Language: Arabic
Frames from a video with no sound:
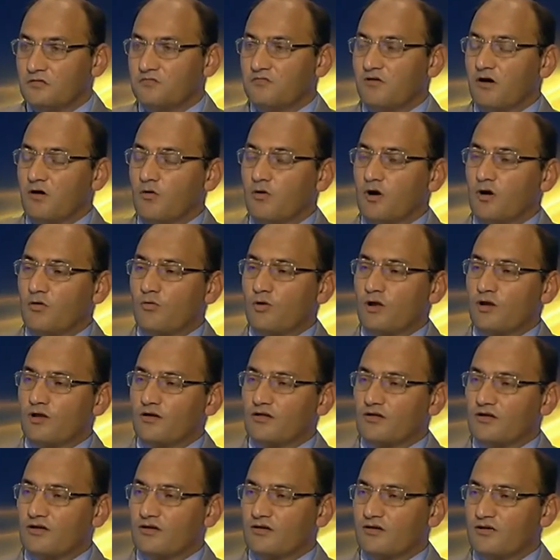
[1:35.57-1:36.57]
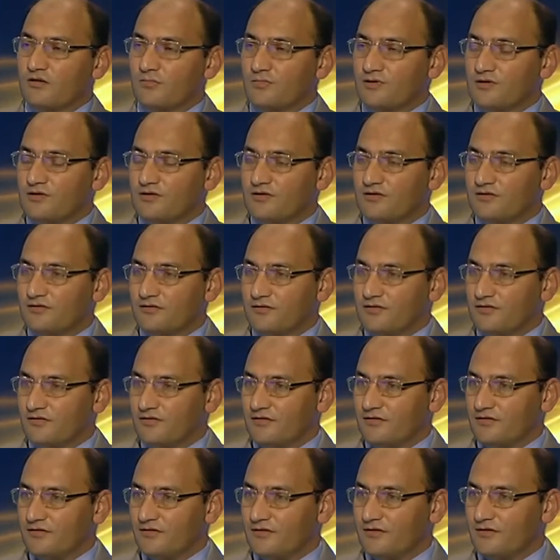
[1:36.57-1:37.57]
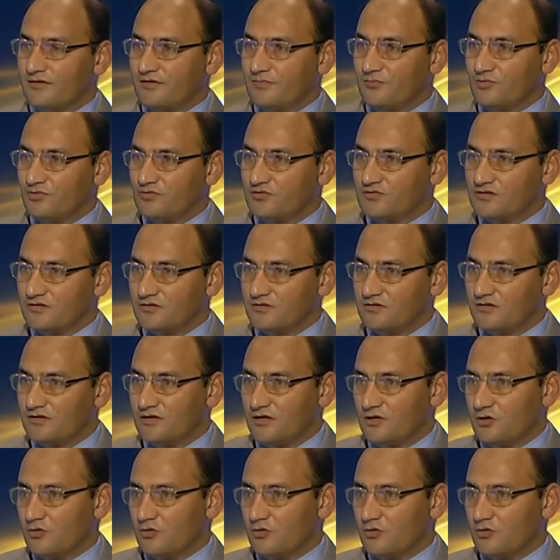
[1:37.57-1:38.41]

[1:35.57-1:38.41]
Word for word: فهو اولا خراب للمنتج